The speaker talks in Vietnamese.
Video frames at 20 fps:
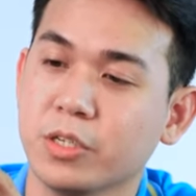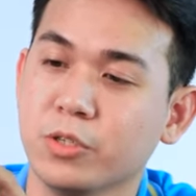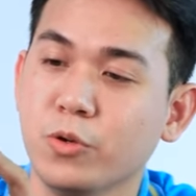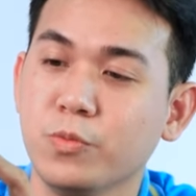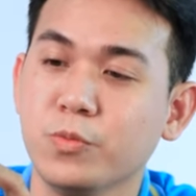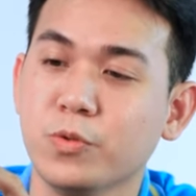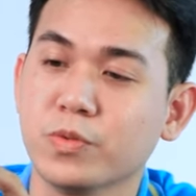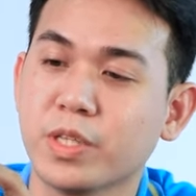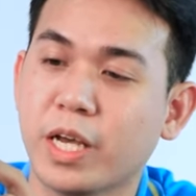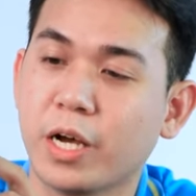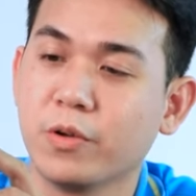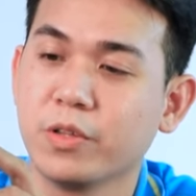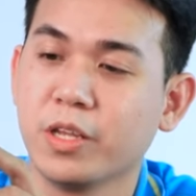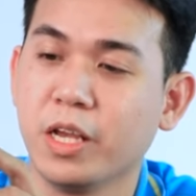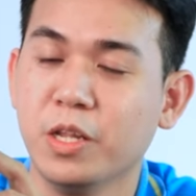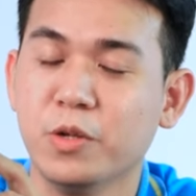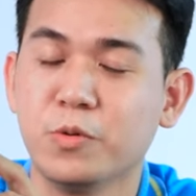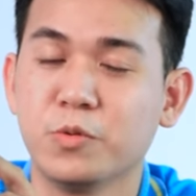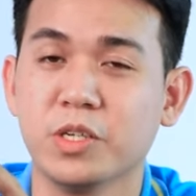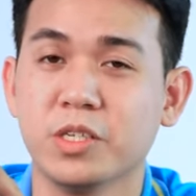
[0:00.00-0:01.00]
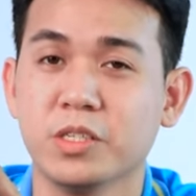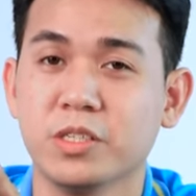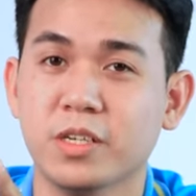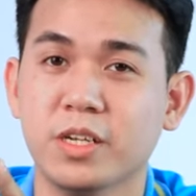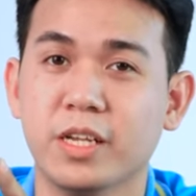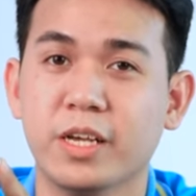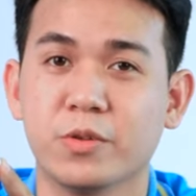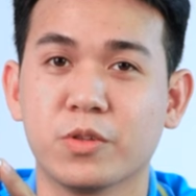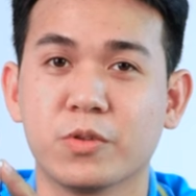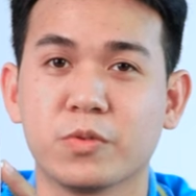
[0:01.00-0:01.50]
giúp chúng ta có thể lưu trữ dữ
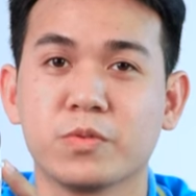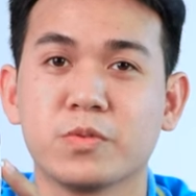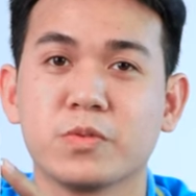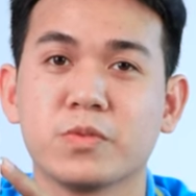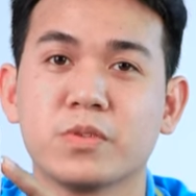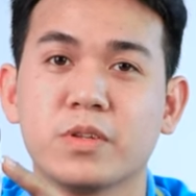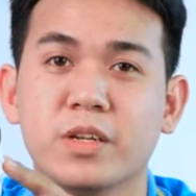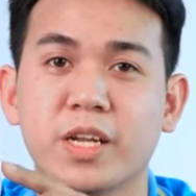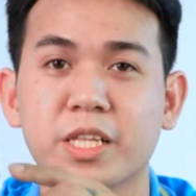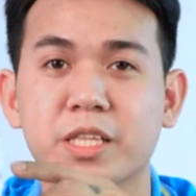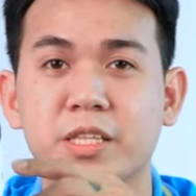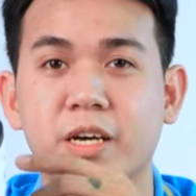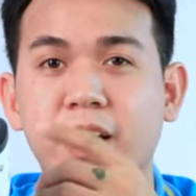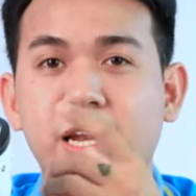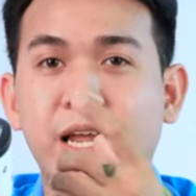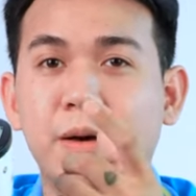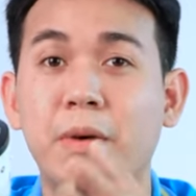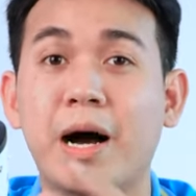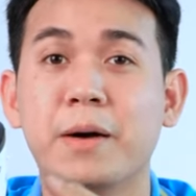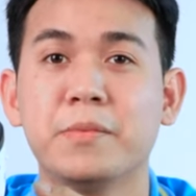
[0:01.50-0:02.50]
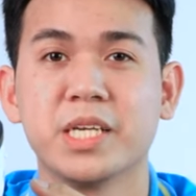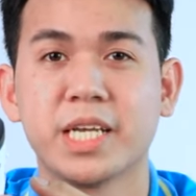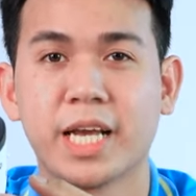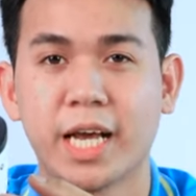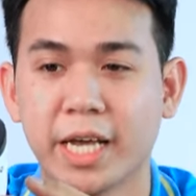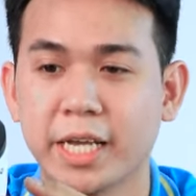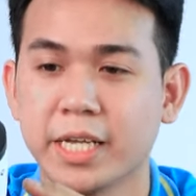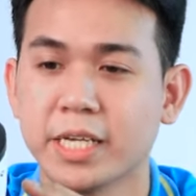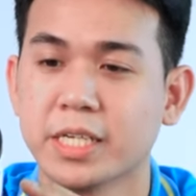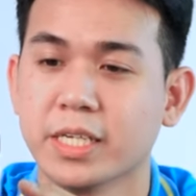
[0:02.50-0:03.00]
liệu lên tới là 30
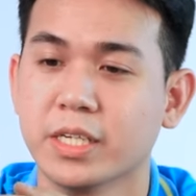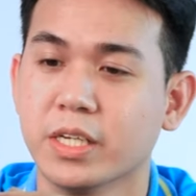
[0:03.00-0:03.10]
ngày